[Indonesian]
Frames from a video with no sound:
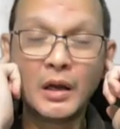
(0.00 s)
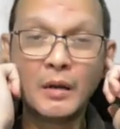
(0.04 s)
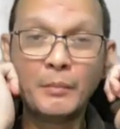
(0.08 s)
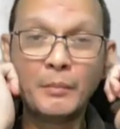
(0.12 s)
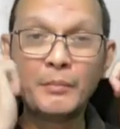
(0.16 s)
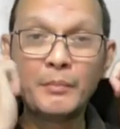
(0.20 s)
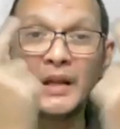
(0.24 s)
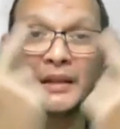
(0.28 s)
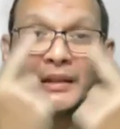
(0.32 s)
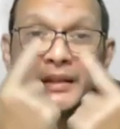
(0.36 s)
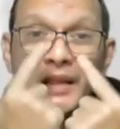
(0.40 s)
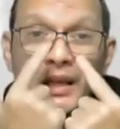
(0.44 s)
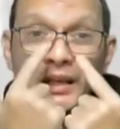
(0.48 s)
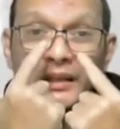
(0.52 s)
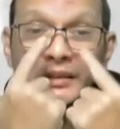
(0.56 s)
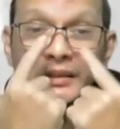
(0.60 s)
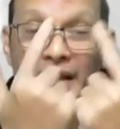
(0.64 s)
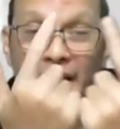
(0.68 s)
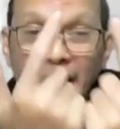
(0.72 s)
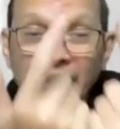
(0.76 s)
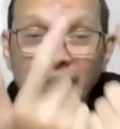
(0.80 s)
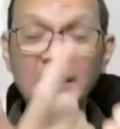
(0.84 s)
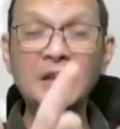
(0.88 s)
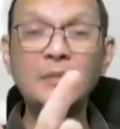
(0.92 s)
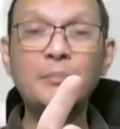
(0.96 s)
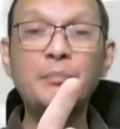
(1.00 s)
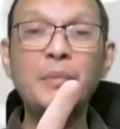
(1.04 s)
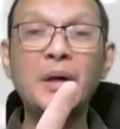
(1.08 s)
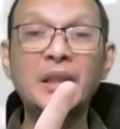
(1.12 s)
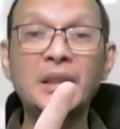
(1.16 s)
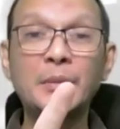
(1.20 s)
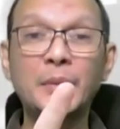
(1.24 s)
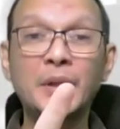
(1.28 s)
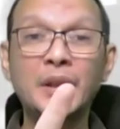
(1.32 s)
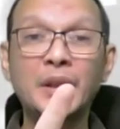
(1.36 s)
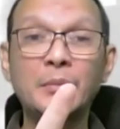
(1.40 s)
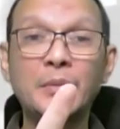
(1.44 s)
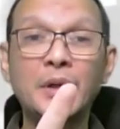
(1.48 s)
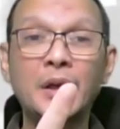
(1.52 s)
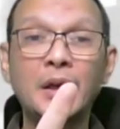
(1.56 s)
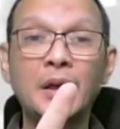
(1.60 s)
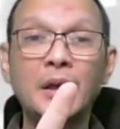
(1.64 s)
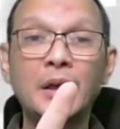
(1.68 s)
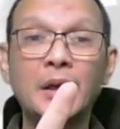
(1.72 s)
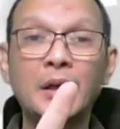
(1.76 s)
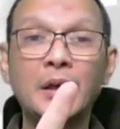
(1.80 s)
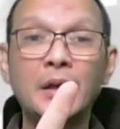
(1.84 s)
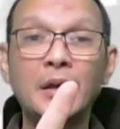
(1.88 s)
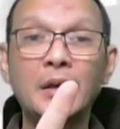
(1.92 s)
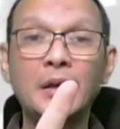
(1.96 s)
Mata letaknya di depan, teman-teman
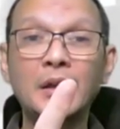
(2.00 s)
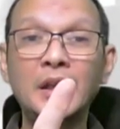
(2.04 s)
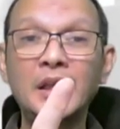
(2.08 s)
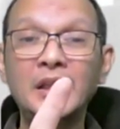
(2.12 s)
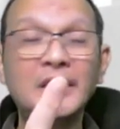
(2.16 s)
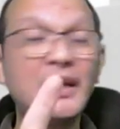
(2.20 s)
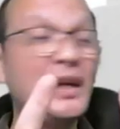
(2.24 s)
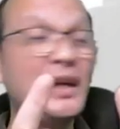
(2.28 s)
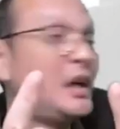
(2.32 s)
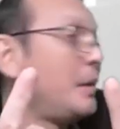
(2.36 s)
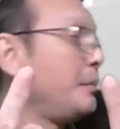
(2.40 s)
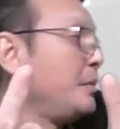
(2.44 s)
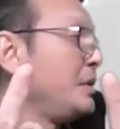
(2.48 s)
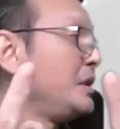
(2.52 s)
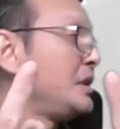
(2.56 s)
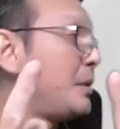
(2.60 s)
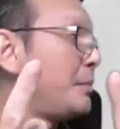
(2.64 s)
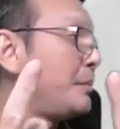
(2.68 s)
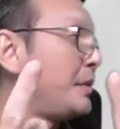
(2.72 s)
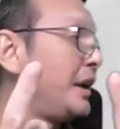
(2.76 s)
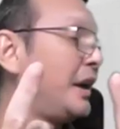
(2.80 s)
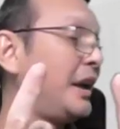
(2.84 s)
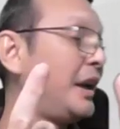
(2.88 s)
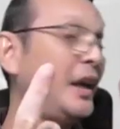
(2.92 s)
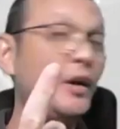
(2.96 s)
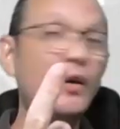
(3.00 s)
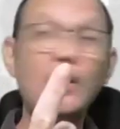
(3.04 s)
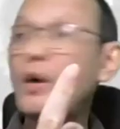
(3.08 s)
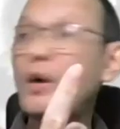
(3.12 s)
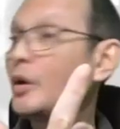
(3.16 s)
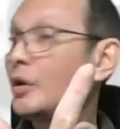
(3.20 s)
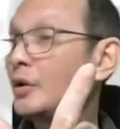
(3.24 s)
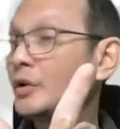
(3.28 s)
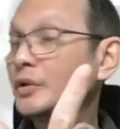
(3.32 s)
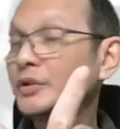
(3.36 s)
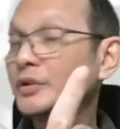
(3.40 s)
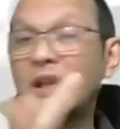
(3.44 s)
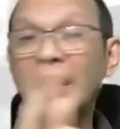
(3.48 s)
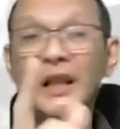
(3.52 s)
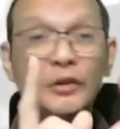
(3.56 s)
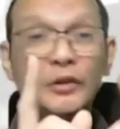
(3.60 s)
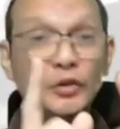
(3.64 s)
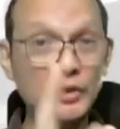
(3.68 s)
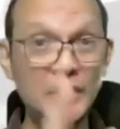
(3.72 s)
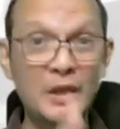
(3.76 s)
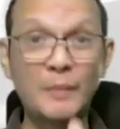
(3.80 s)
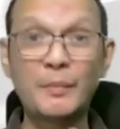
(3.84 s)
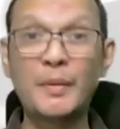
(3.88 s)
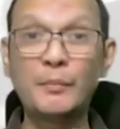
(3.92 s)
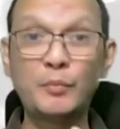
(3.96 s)
kita nggak bisa menengok 180
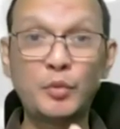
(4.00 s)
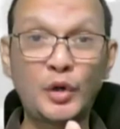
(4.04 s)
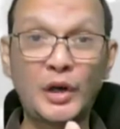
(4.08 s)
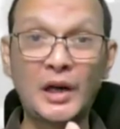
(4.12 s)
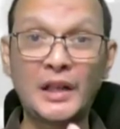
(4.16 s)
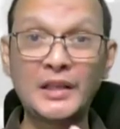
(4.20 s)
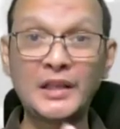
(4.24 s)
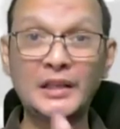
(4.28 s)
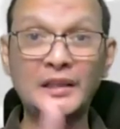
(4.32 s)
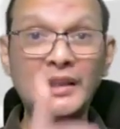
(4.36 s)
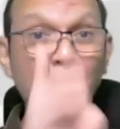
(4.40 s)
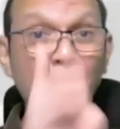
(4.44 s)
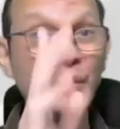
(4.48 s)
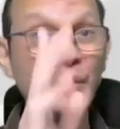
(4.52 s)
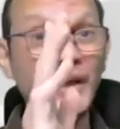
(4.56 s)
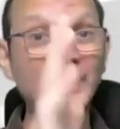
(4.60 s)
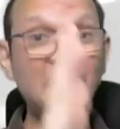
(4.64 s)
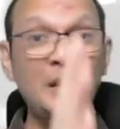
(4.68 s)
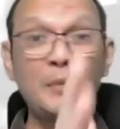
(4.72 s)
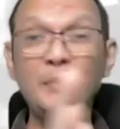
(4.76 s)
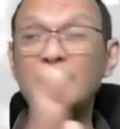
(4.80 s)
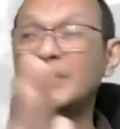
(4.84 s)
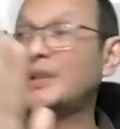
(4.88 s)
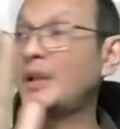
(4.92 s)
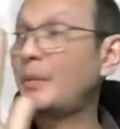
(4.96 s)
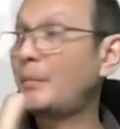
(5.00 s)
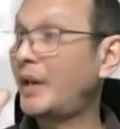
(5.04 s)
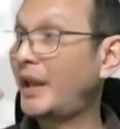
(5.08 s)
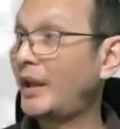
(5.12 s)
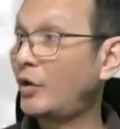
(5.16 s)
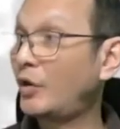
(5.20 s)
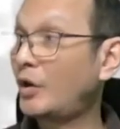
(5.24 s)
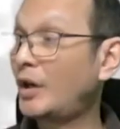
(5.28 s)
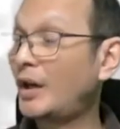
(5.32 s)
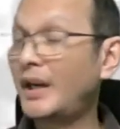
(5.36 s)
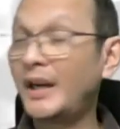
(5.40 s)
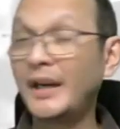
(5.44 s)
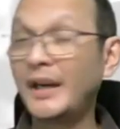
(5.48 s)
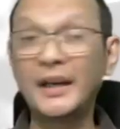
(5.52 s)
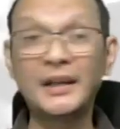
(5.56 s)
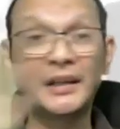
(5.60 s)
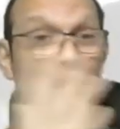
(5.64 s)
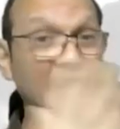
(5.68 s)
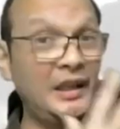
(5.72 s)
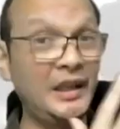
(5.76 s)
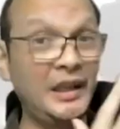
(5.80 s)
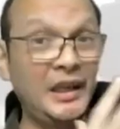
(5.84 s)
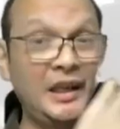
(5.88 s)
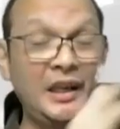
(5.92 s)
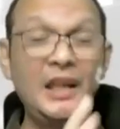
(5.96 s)
derajat, tapi kita bisa menengok ke kanan ke
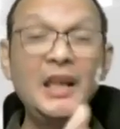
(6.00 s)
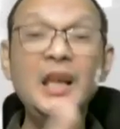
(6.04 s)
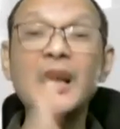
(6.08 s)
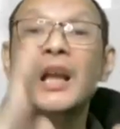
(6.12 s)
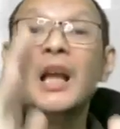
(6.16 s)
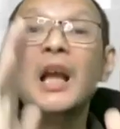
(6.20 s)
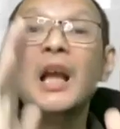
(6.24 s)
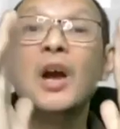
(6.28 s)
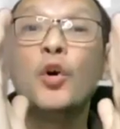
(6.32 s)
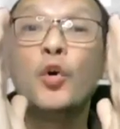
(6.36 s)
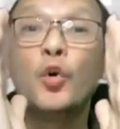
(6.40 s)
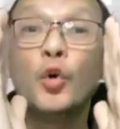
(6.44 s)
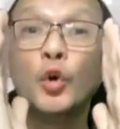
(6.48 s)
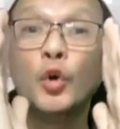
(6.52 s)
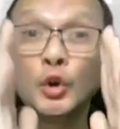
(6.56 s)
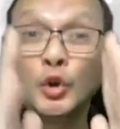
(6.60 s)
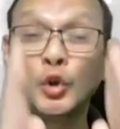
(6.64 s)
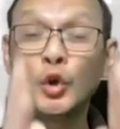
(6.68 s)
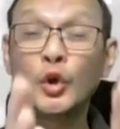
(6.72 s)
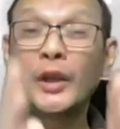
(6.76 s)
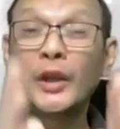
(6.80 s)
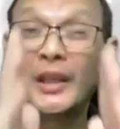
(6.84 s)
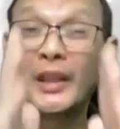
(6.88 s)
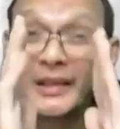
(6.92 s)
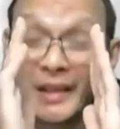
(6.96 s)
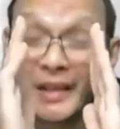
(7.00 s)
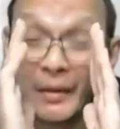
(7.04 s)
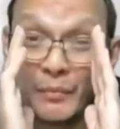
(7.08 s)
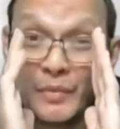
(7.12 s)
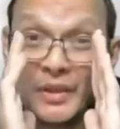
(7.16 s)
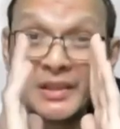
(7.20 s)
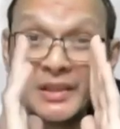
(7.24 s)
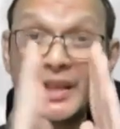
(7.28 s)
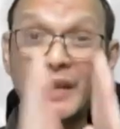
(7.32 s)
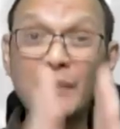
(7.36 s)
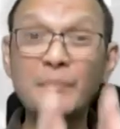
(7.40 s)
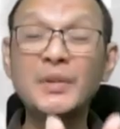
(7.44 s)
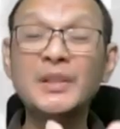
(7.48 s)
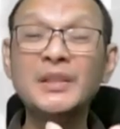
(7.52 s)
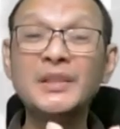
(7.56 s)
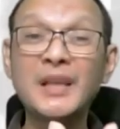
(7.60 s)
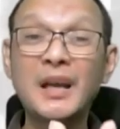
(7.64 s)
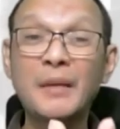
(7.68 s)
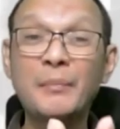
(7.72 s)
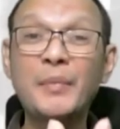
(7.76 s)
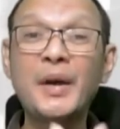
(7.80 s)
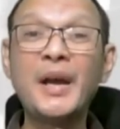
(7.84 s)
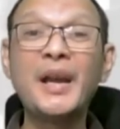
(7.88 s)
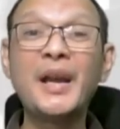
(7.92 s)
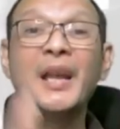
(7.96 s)
kiri untuk kita bisa
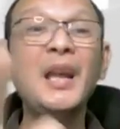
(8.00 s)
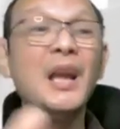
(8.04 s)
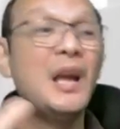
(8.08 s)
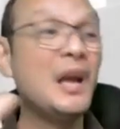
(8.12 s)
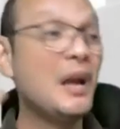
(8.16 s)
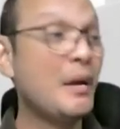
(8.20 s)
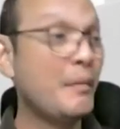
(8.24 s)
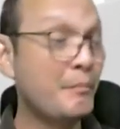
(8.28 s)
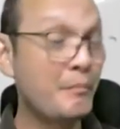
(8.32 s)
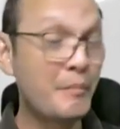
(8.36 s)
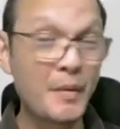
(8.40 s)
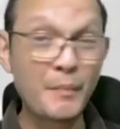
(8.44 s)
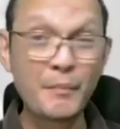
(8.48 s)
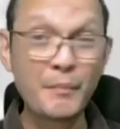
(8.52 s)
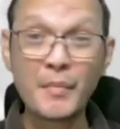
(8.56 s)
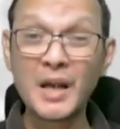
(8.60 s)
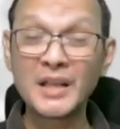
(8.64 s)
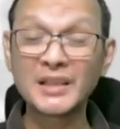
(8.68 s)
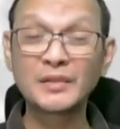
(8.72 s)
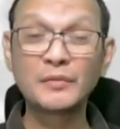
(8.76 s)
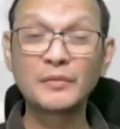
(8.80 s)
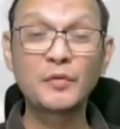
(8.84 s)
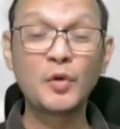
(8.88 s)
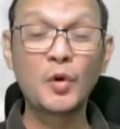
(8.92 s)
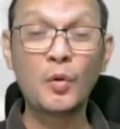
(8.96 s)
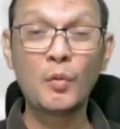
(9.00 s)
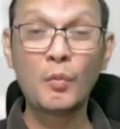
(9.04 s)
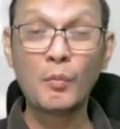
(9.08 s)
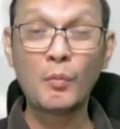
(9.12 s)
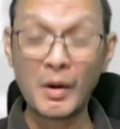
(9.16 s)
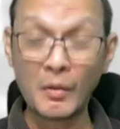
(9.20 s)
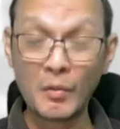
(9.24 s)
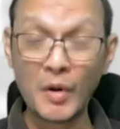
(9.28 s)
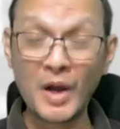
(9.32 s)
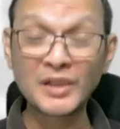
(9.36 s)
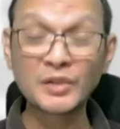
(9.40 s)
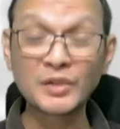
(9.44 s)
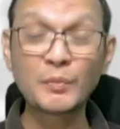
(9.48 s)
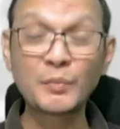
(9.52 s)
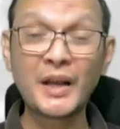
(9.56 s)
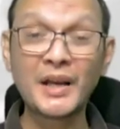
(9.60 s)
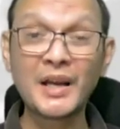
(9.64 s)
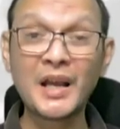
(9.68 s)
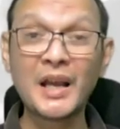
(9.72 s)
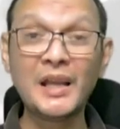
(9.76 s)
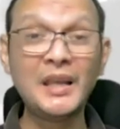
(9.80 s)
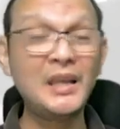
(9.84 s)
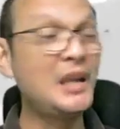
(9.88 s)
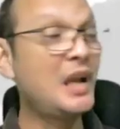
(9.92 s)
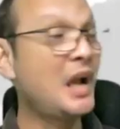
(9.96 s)
mencapai memas
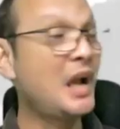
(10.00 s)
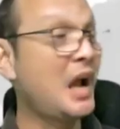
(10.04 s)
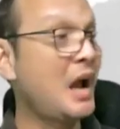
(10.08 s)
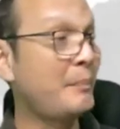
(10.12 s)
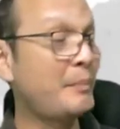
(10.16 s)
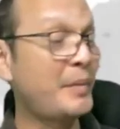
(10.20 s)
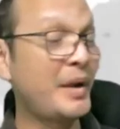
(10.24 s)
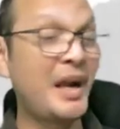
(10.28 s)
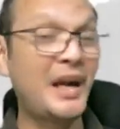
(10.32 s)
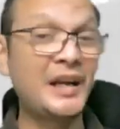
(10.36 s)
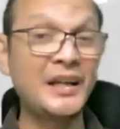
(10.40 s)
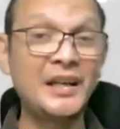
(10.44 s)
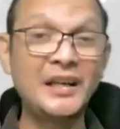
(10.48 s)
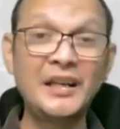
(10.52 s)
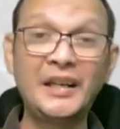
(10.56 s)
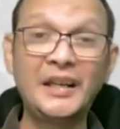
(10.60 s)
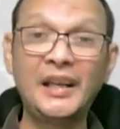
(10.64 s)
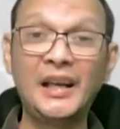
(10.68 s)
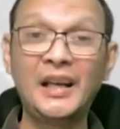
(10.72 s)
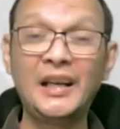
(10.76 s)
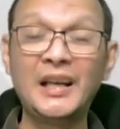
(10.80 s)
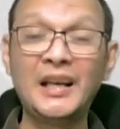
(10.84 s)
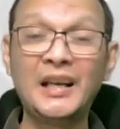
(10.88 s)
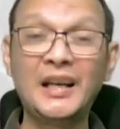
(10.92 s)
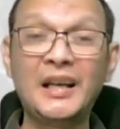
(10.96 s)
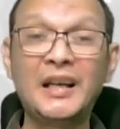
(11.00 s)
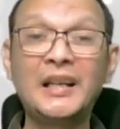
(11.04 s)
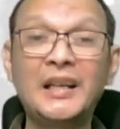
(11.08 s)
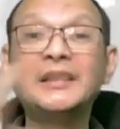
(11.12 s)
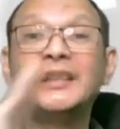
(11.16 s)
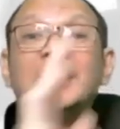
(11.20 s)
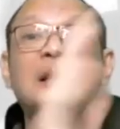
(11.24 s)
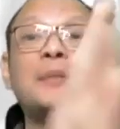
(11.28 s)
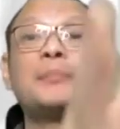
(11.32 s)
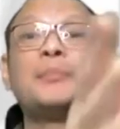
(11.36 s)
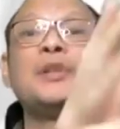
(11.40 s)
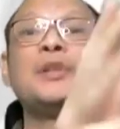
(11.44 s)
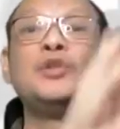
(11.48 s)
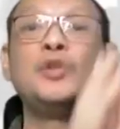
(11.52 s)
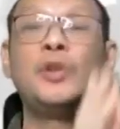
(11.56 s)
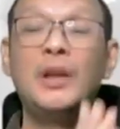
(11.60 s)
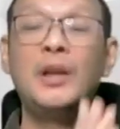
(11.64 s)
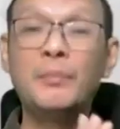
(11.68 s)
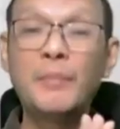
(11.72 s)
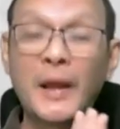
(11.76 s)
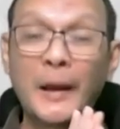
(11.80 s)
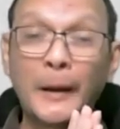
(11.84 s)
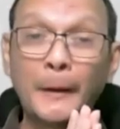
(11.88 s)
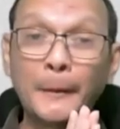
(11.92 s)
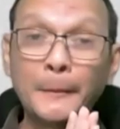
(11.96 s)
mewaspadai apa yang ada di kiri dan kanan tetap maju ke depan.